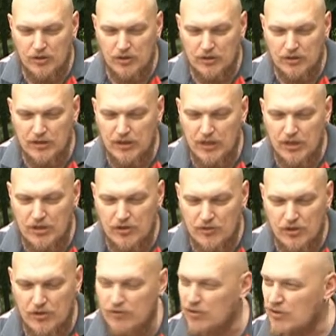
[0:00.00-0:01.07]
на настоящего
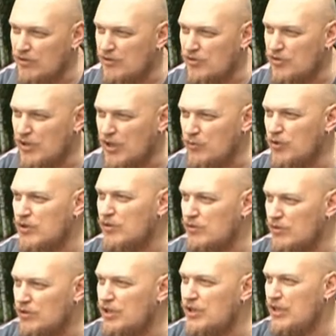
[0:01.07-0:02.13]
животного, что как будто
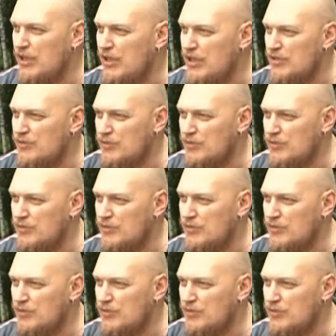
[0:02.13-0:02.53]
вот он где-то есть.